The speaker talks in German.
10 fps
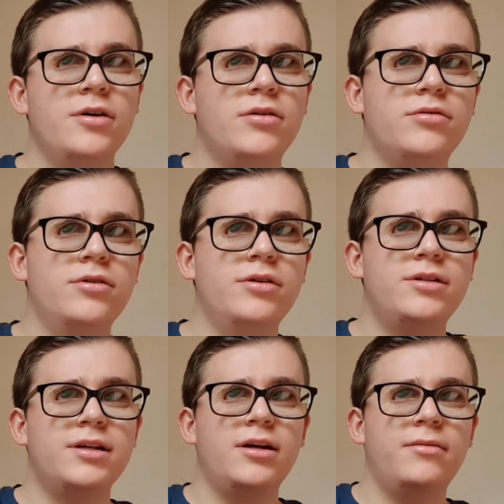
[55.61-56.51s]
Und
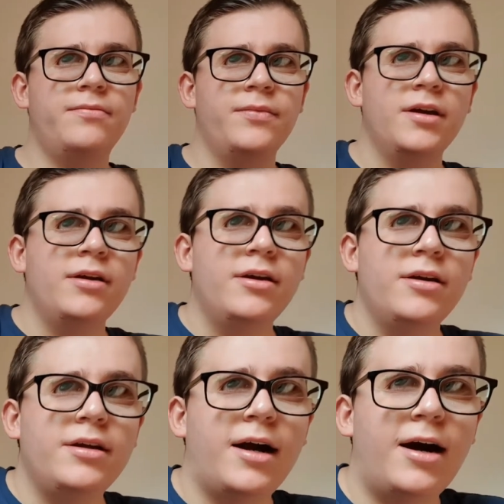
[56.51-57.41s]
ähm,
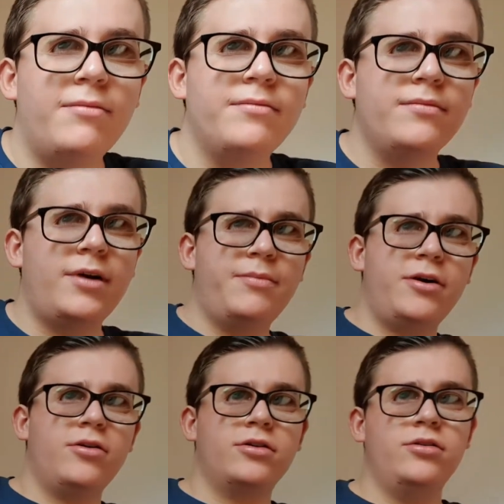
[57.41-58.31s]
ja, habe
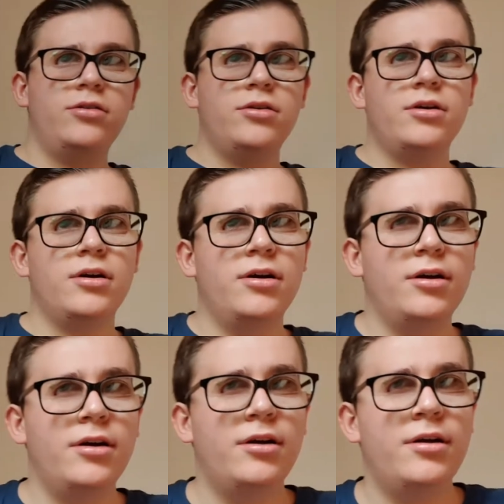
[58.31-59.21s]
auch noch, äh,